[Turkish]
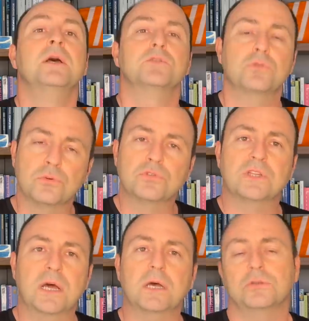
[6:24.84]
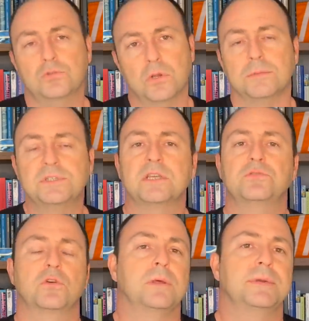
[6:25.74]
Sonuçta şöyle bir şeyi
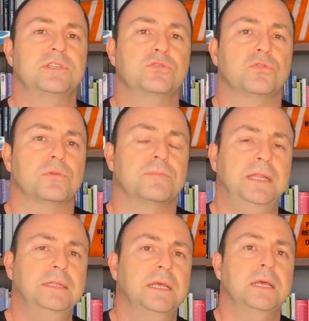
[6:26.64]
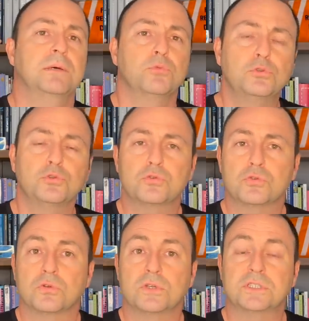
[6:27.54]
söylemek istiyorum ben. Bu
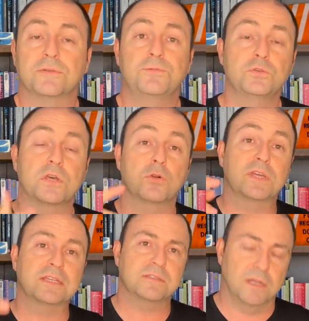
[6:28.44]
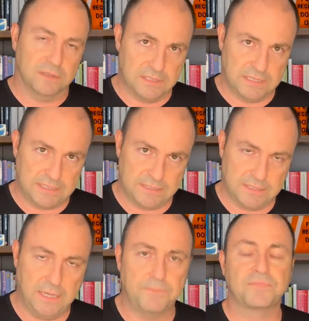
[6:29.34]
tür işte füze roket
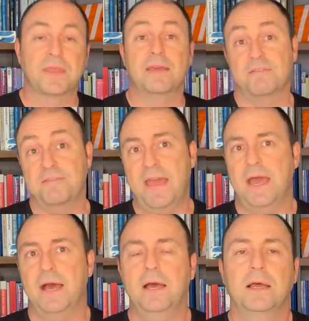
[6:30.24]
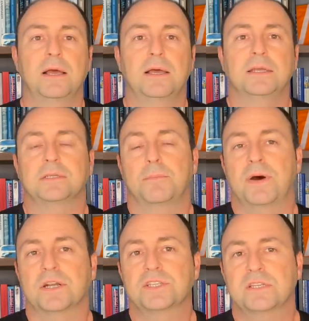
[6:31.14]
saldırılarında veya işte
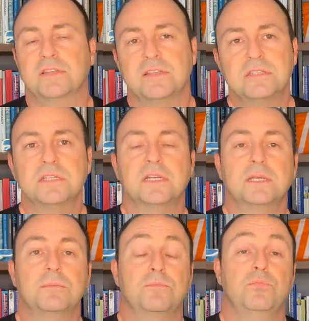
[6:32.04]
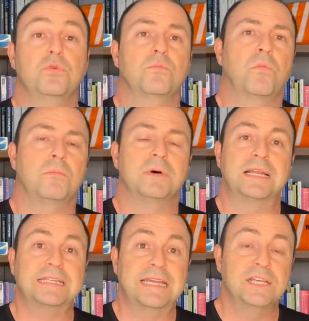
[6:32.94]
parça tesirli büyük
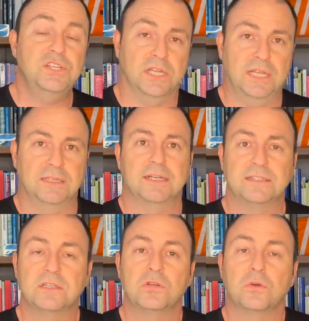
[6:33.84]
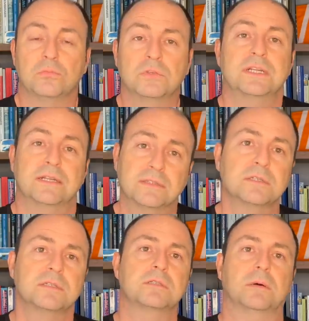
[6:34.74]
bombalar geniş alanları etkiliyor. Bunları
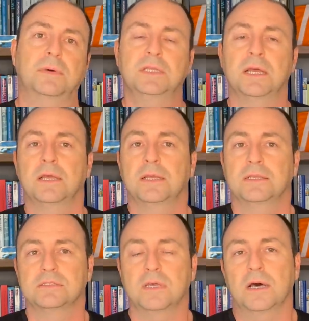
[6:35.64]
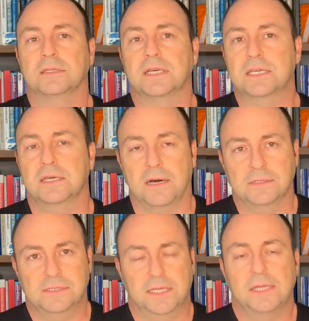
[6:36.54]
attığınız zaman sahadaki
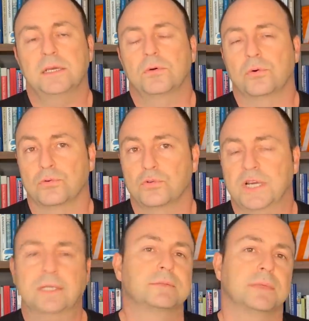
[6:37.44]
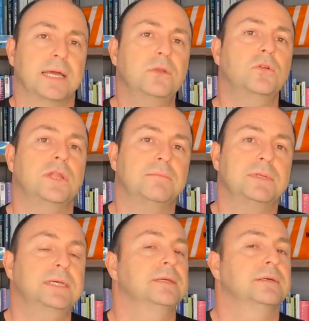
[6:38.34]
askeri koruyacak en
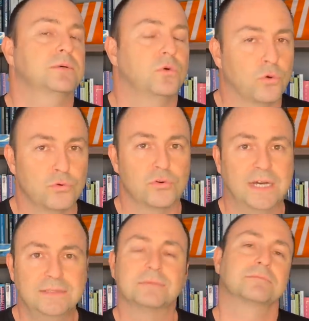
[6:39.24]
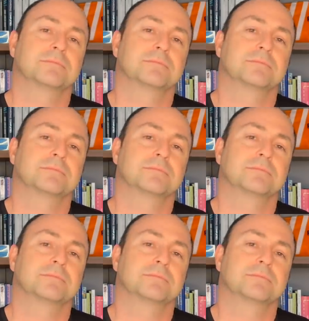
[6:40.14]
önemli korugan